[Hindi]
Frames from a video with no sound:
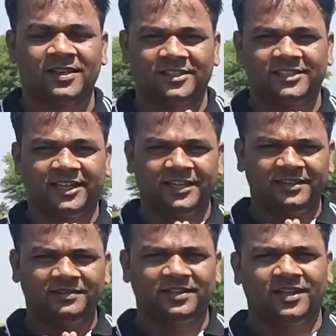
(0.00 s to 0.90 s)
जय हिंद
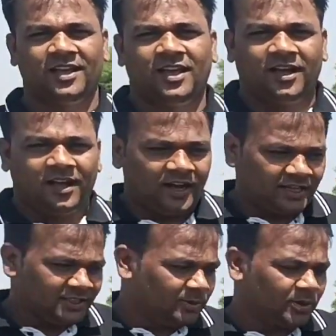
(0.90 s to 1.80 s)
आज
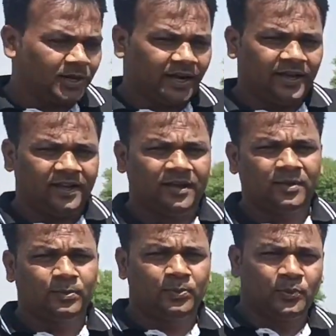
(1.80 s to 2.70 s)
हम लोग आए हैं
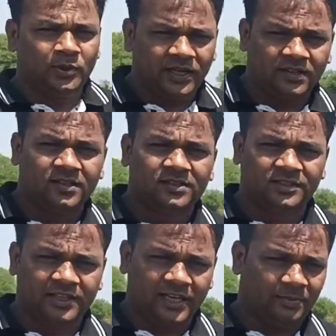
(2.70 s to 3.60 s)
पुणे
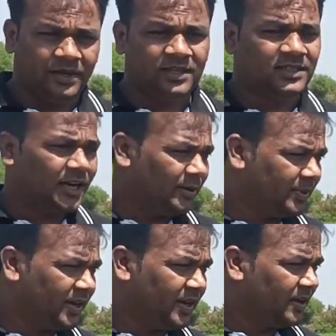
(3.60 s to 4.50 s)
ज़िले में जहाँ पे
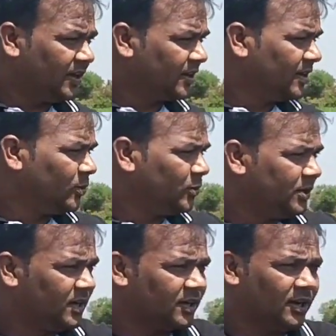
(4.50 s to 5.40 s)
एक
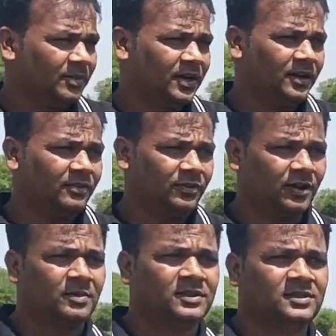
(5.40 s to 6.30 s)
ओनियन का हमारे
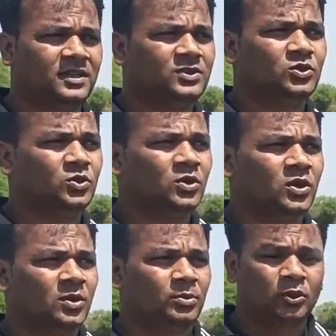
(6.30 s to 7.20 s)
फार्मर्स है जो
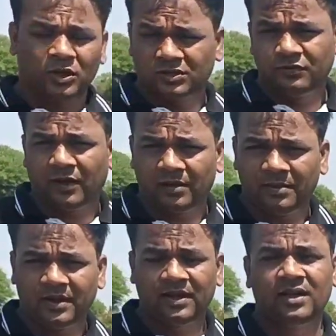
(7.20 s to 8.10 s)
प्रोग्रेसिव
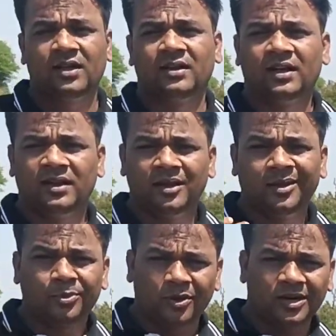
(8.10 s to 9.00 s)
फार्मर है नए नए
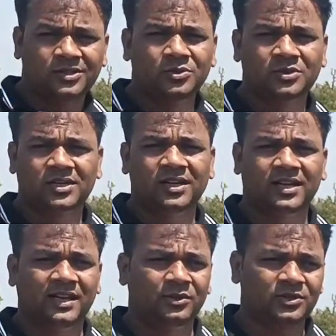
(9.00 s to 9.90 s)
प्रोडक्ट्स यूज़ करने के
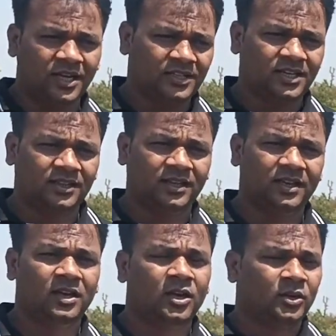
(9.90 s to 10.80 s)
लिए वो जाने जाते
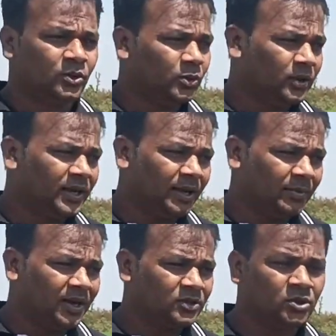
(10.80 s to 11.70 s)
हैं तो उन्होंने
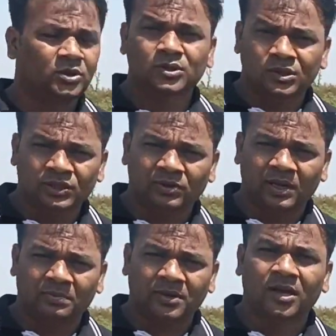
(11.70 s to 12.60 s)
हमारा जो जियो
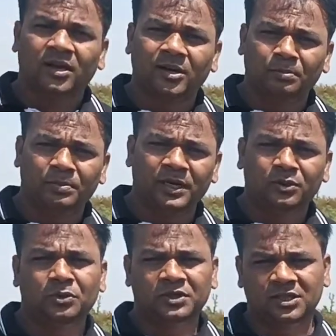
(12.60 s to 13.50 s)
लाइफ का कंप्लीट
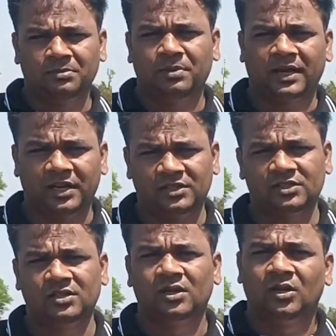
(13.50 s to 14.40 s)
न्यूट्रिशन पैकेज
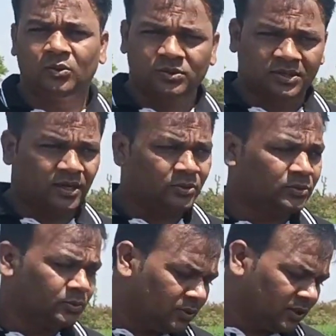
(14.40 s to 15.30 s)
उसका
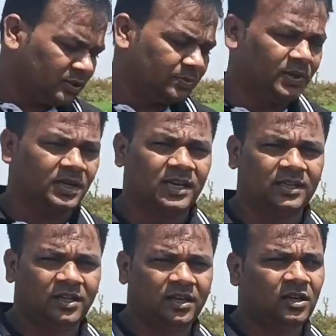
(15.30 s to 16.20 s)
उन्होंने स्प्रे किया
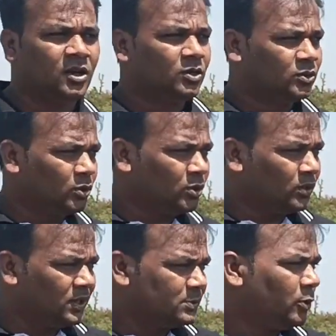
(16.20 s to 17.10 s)
था तो
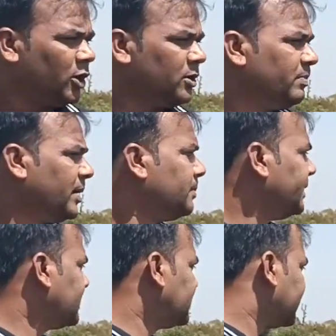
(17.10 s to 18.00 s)
इस प्लॉट में आप
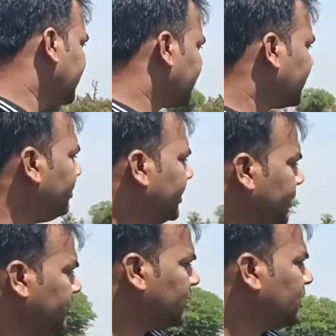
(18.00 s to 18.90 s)
देख सकते हैं कि कंप्लीट
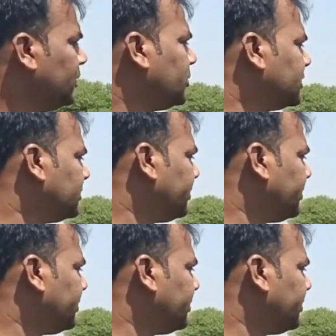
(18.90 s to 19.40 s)
न्यूट्रिशन